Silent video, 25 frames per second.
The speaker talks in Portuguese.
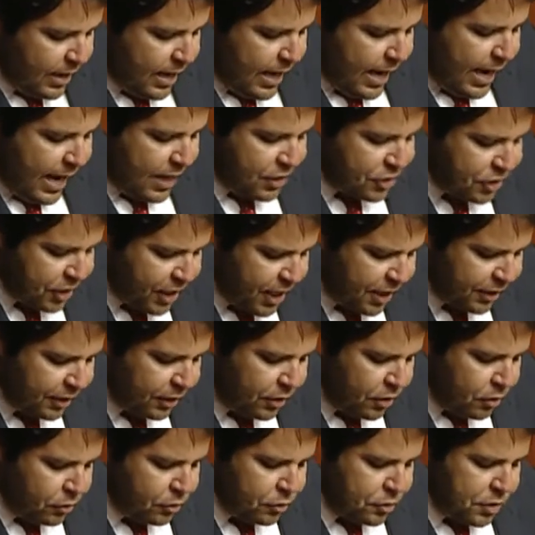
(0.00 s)
a esquerda
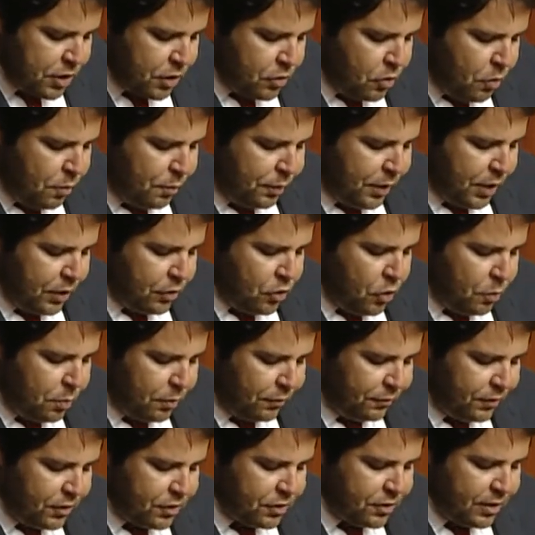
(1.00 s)
não conseguiu cumprir com o
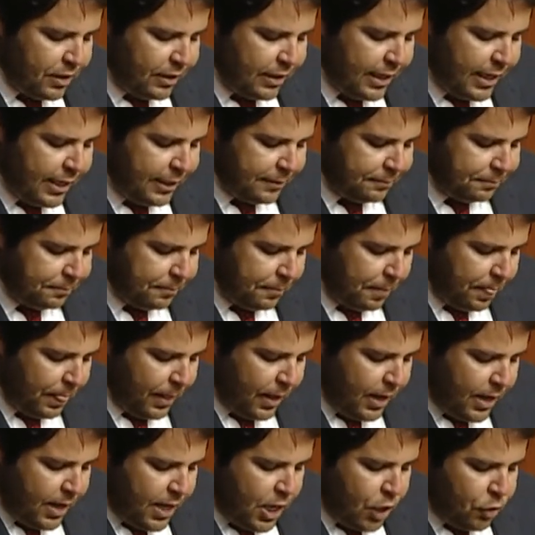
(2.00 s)
previsto da lei
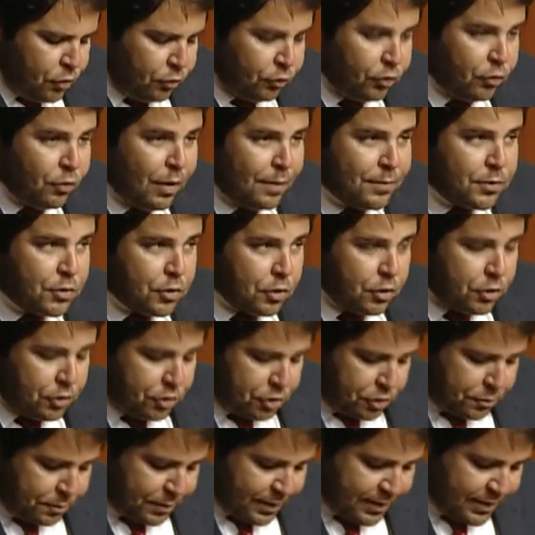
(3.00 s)
e continuamos
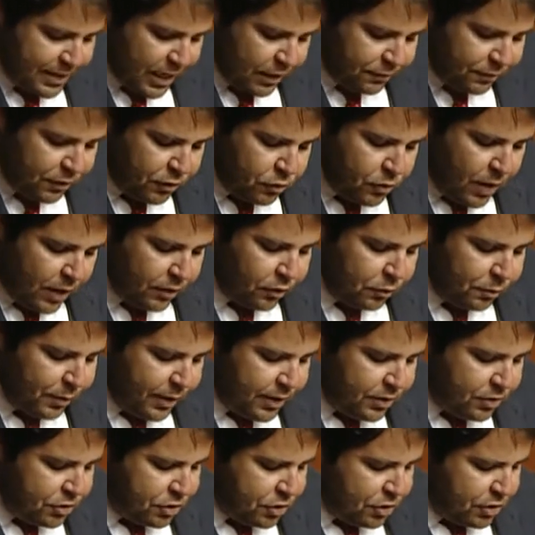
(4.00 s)
hoje, passado 24
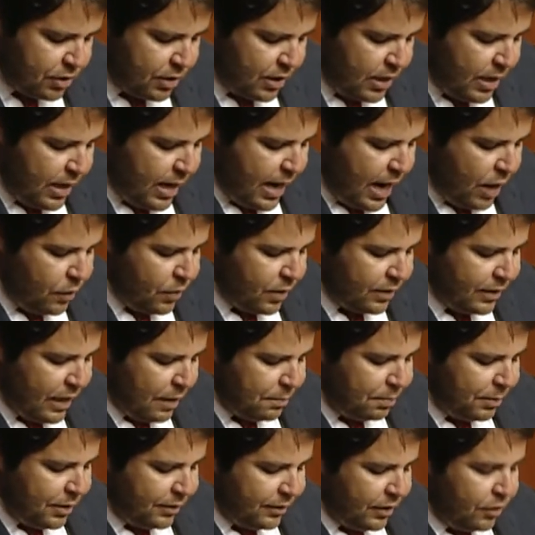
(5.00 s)
meses, a aguardar
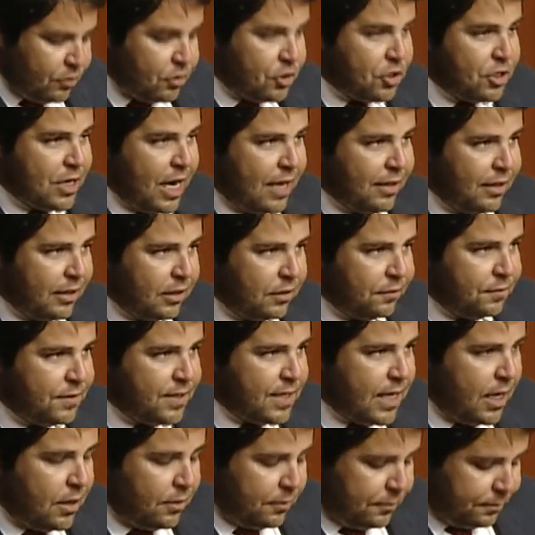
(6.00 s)
pela tão desejada
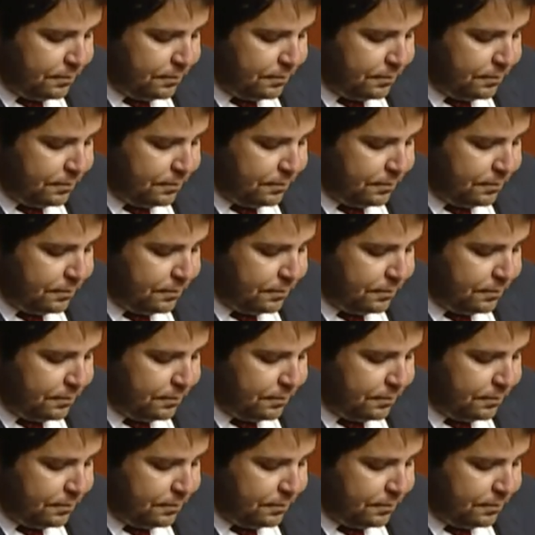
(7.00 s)
revisão.